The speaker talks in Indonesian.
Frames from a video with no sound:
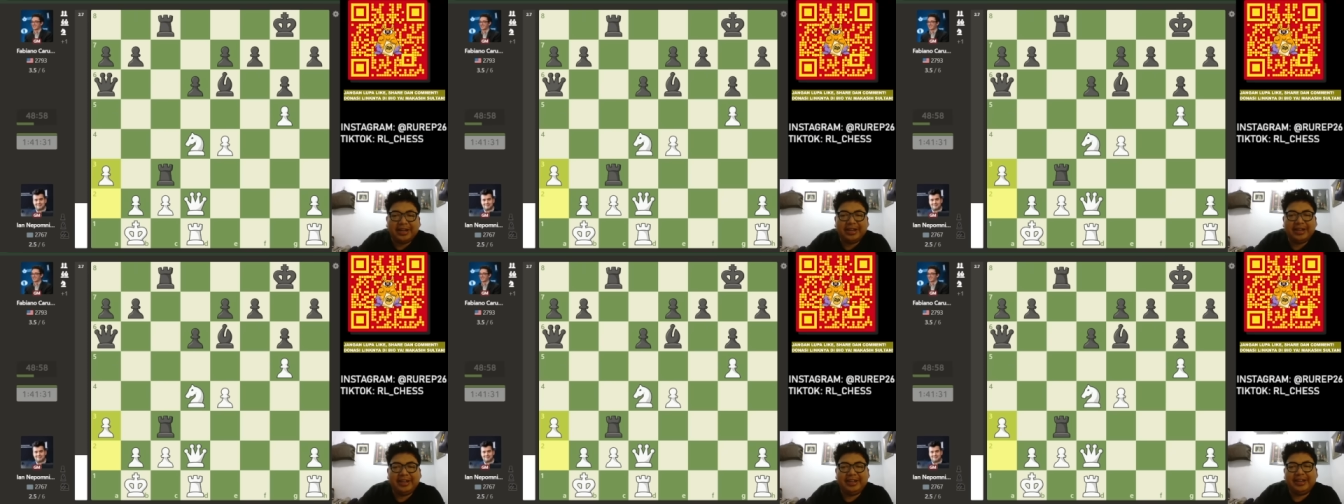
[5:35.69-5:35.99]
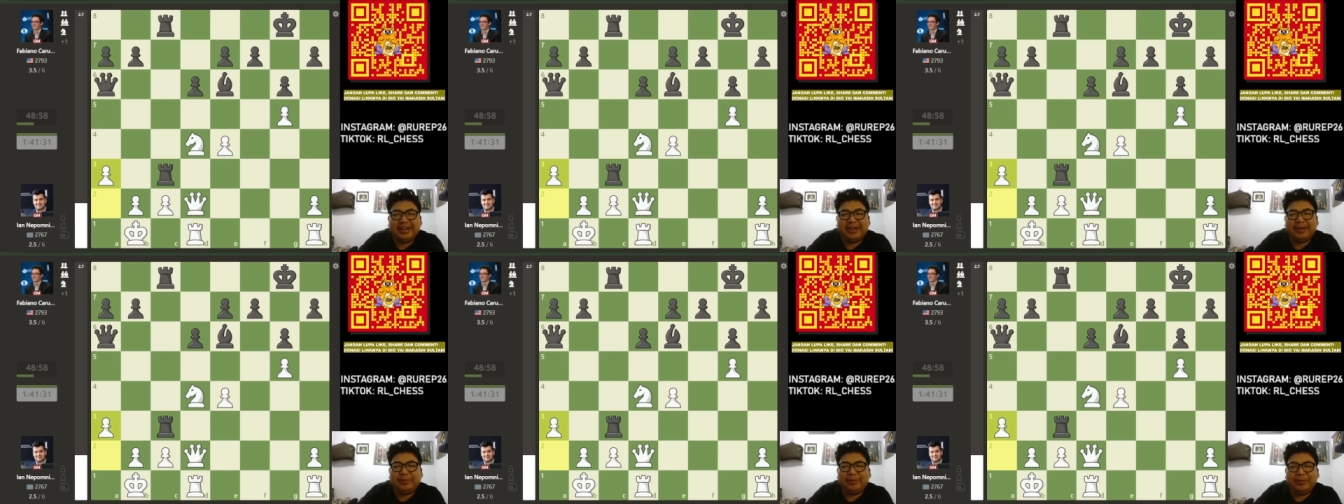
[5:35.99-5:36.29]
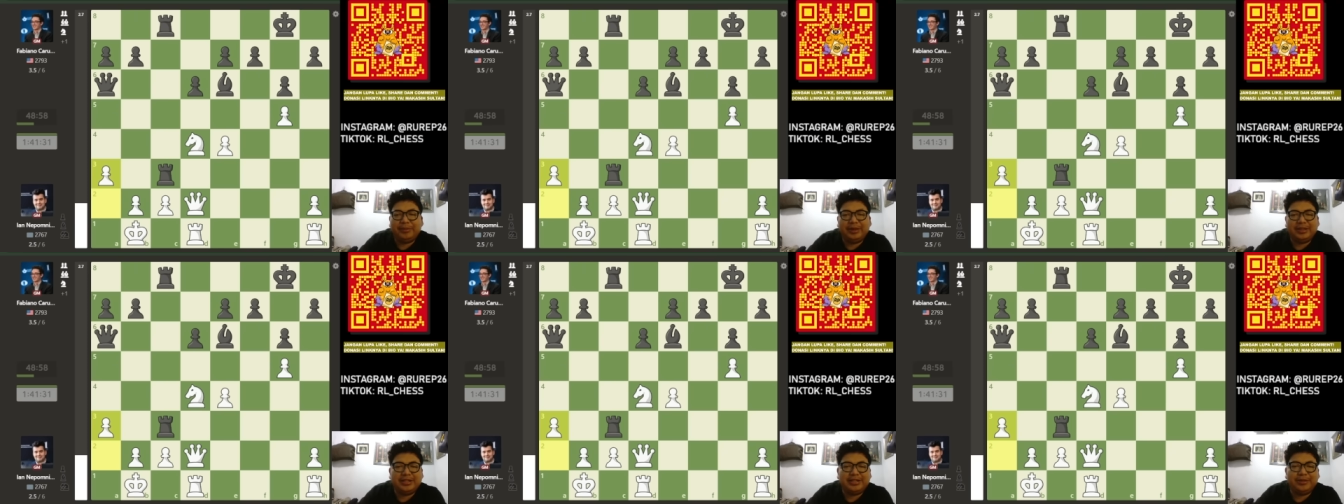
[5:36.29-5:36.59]
dan Nia
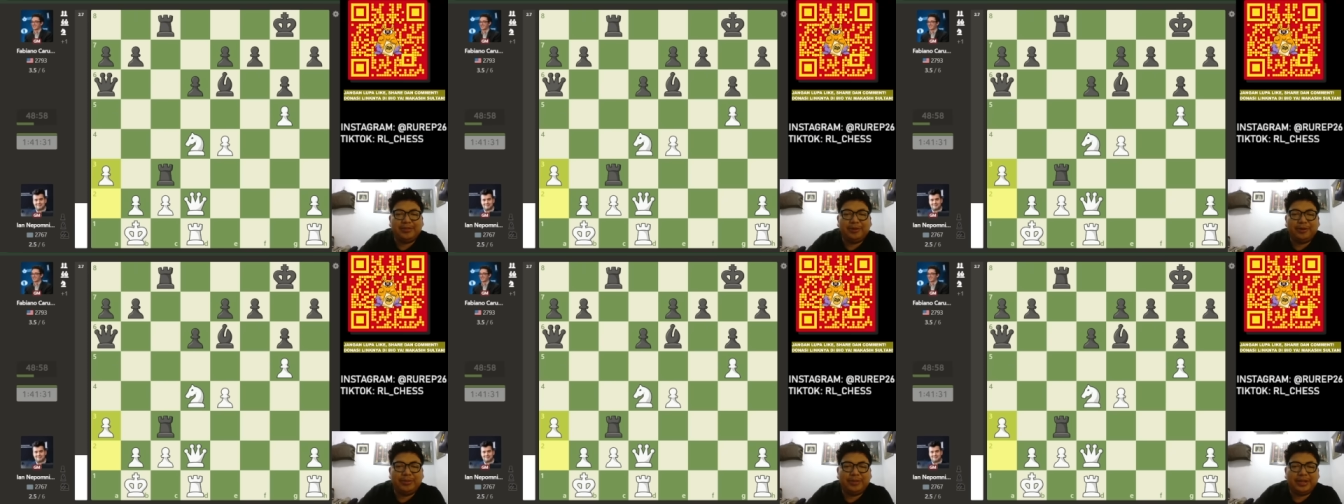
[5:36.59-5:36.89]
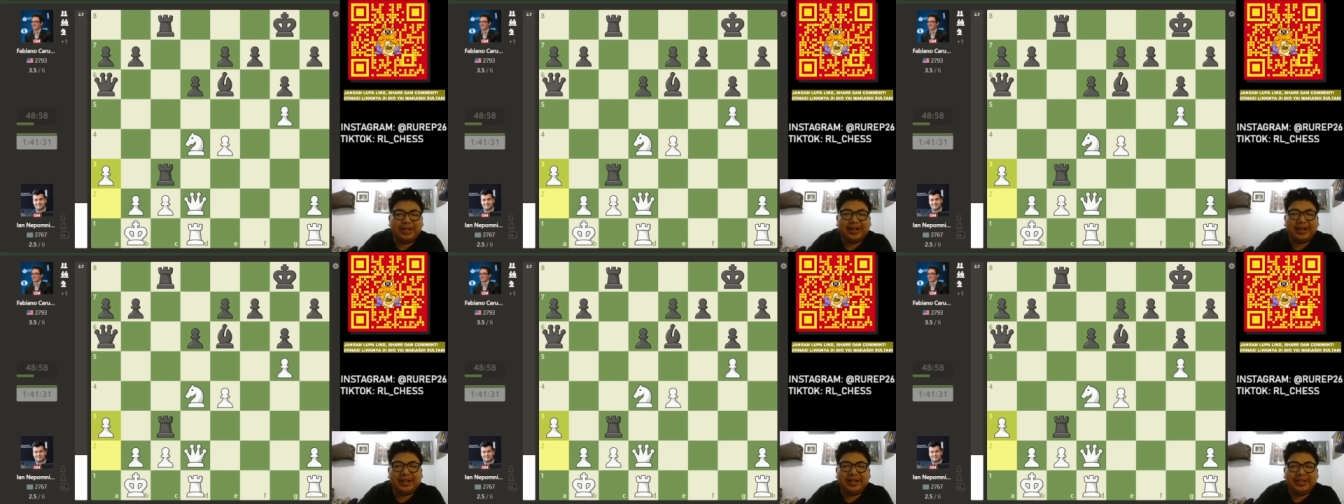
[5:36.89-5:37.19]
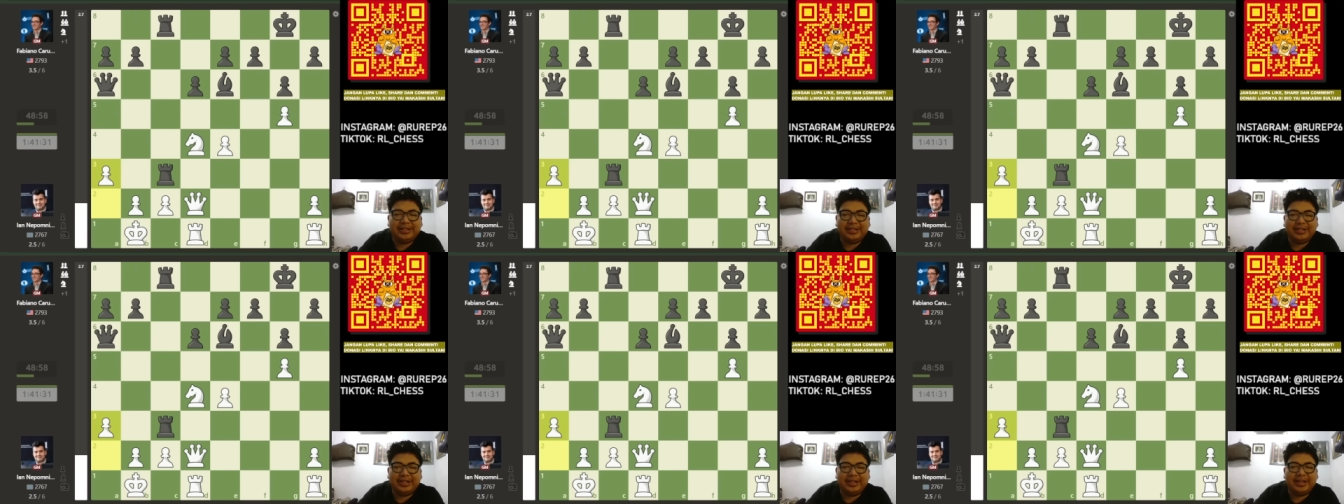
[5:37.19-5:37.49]
Nepomniachtchi belum menyerah
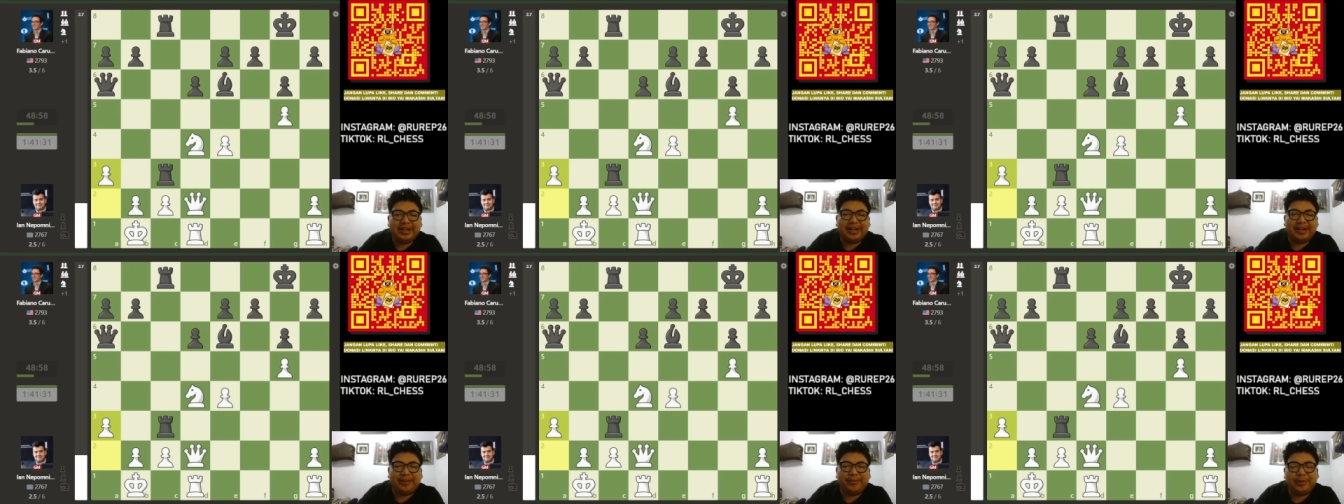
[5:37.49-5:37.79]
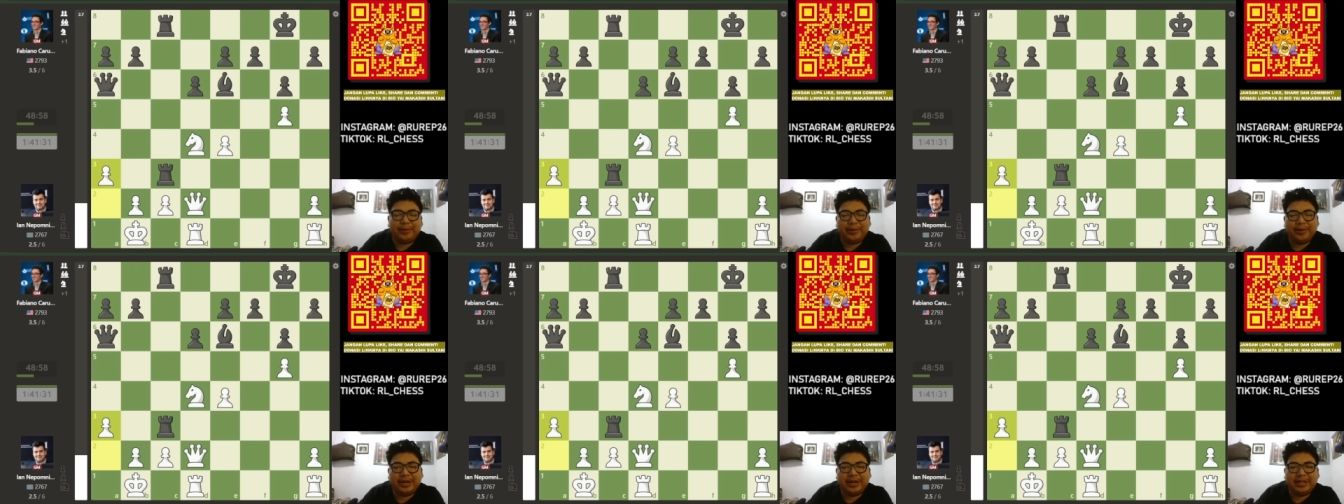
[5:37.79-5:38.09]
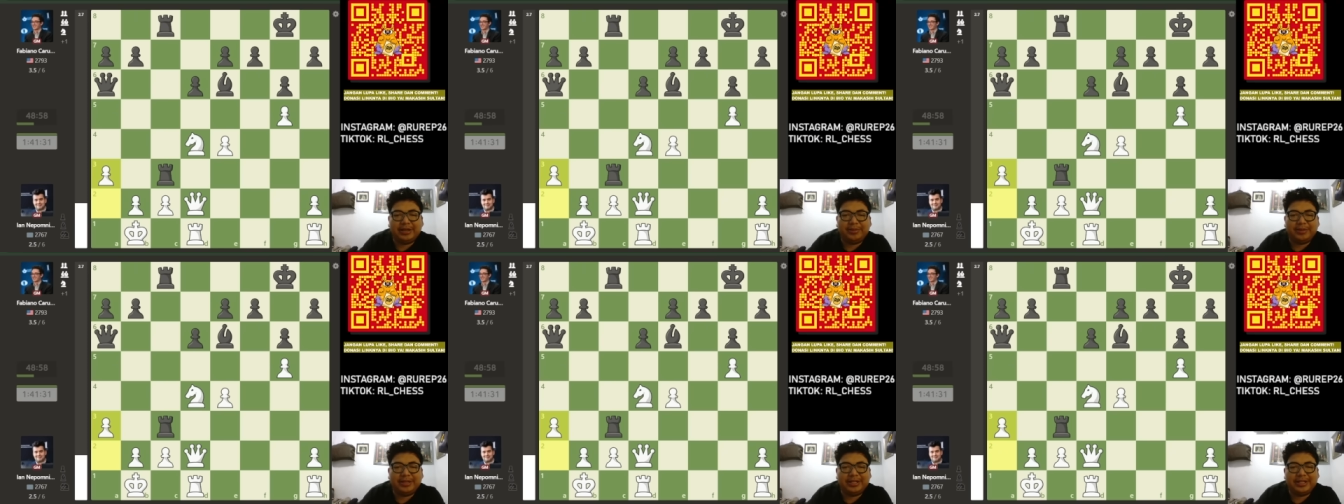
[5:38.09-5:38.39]
di sini karena
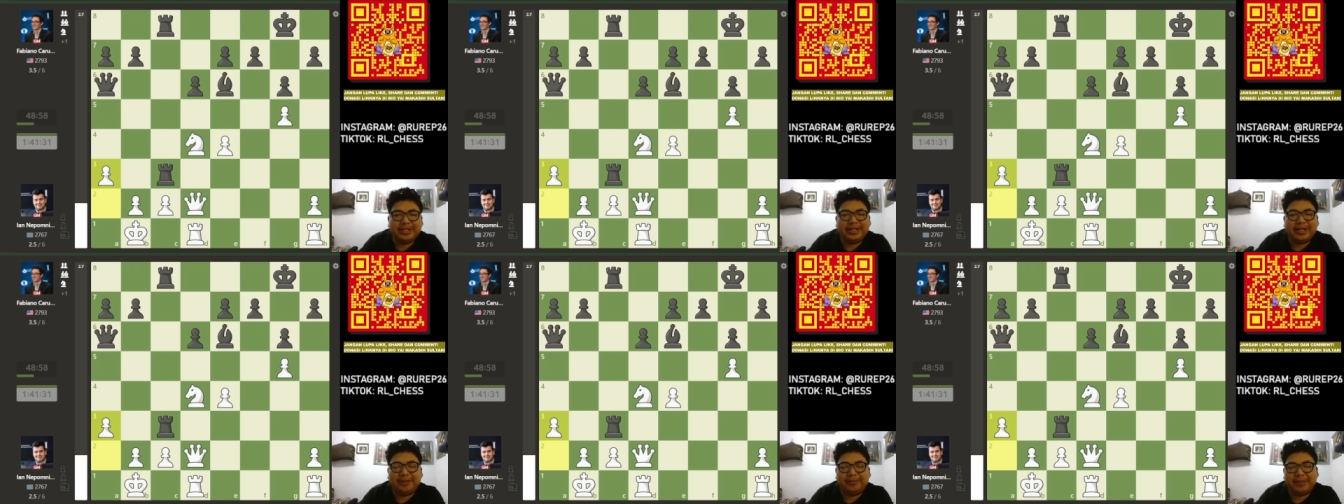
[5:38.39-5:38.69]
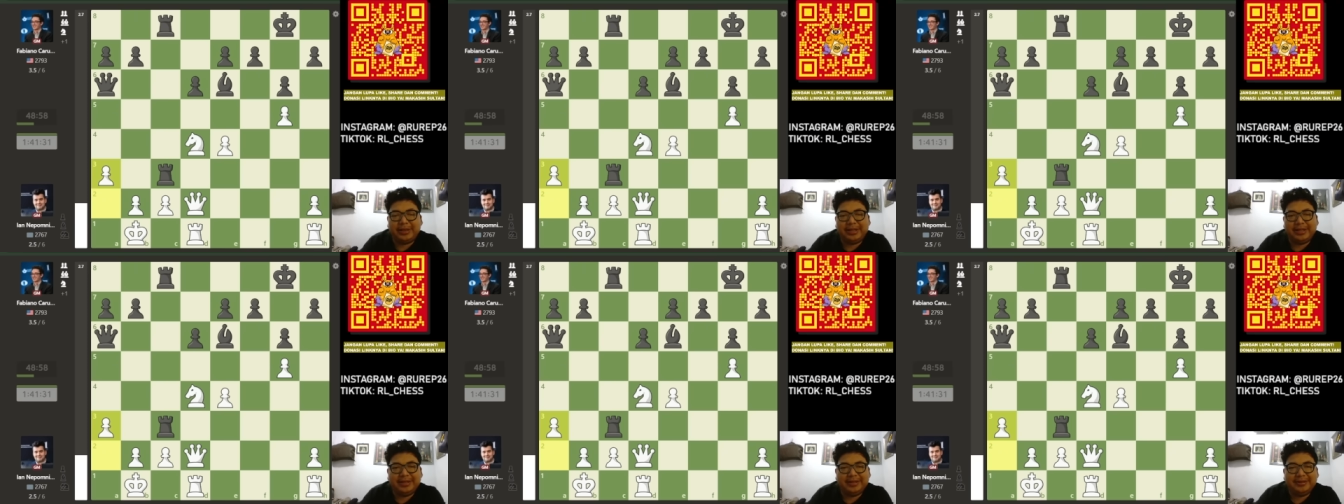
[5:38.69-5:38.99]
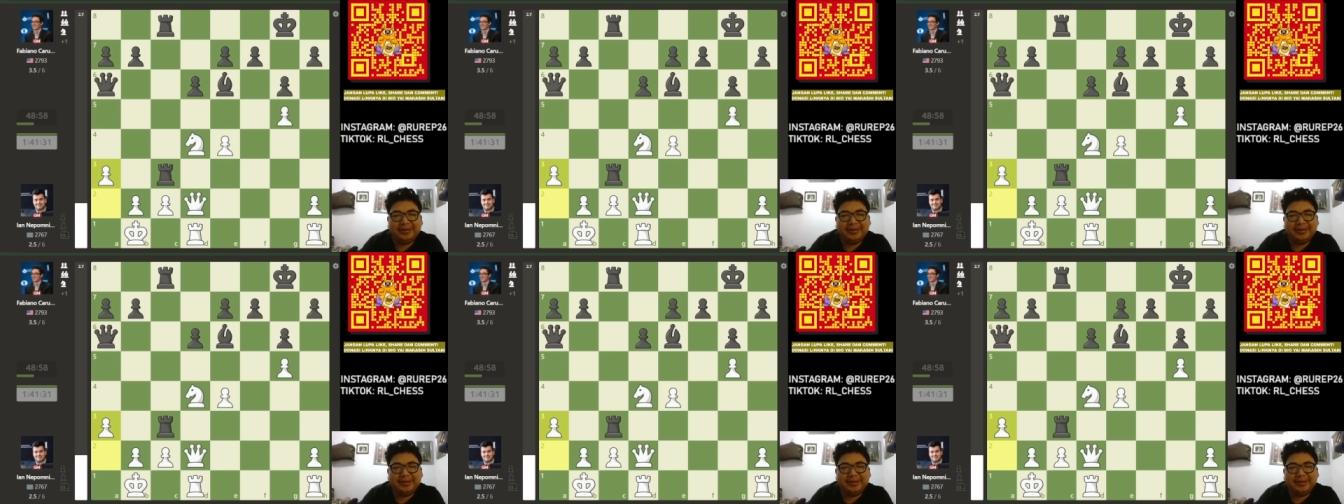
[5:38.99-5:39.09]
perwiranya masih sama.